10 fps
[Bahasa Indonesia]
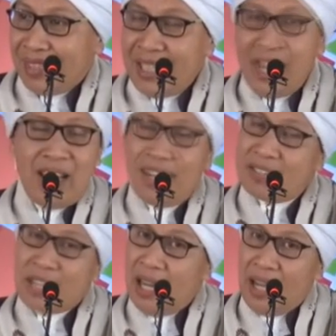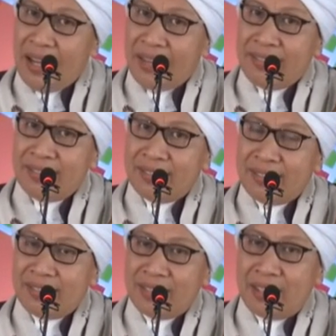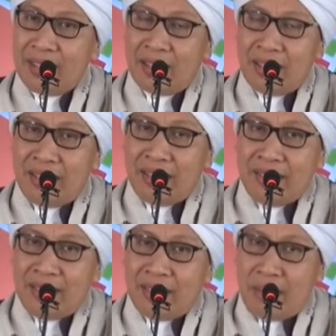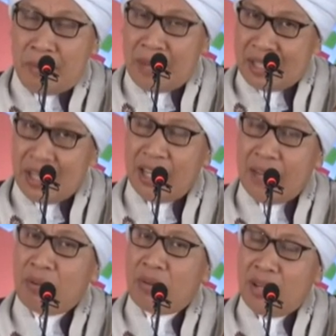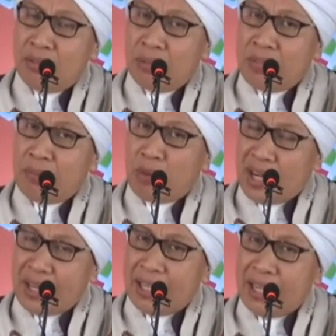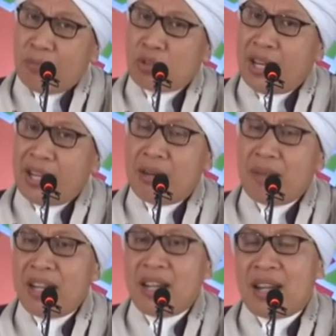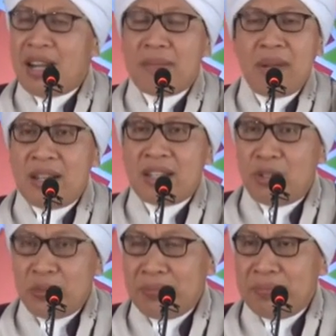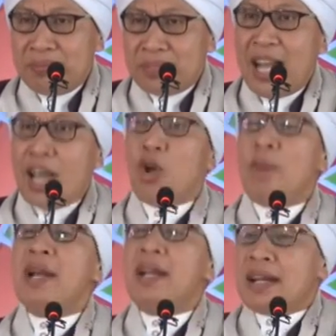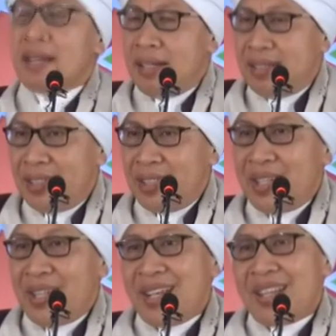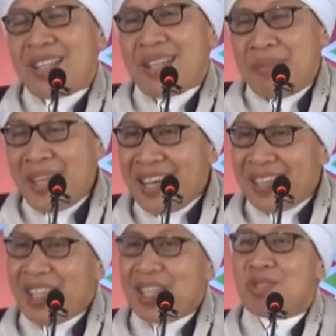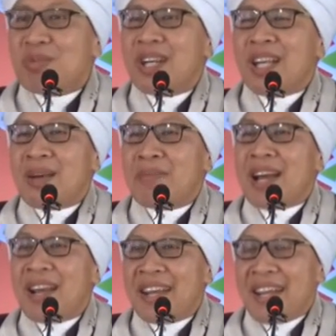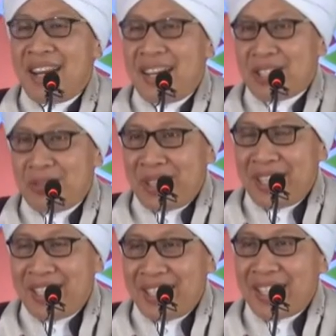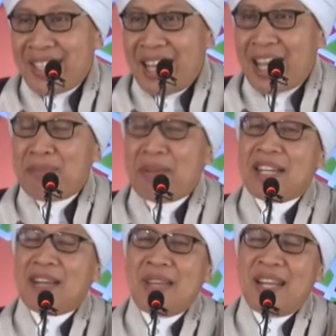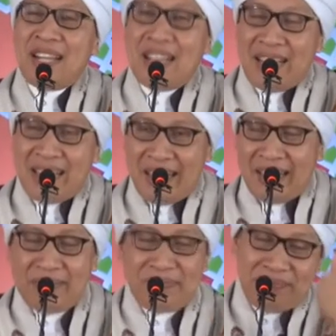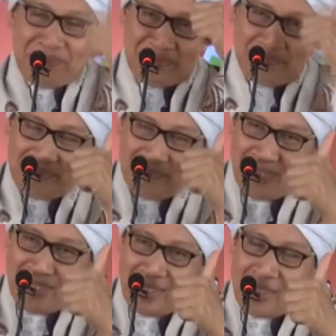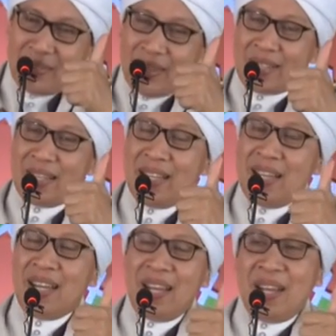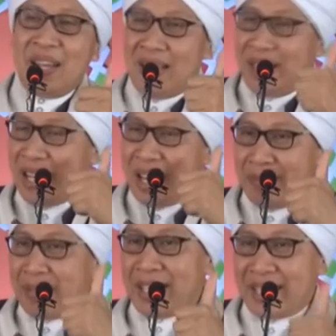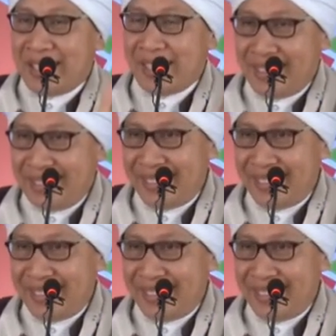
Ini adalah kesalahan. Kebebasan dalam orang untuk menyempurnakan dalam urusan agamanya, nggak benar itu. Kalau benar tapi ingat ini semua adalah berandai-andai semuanya. Harapan kami adalah bahwasanya tidak ada pelarangan.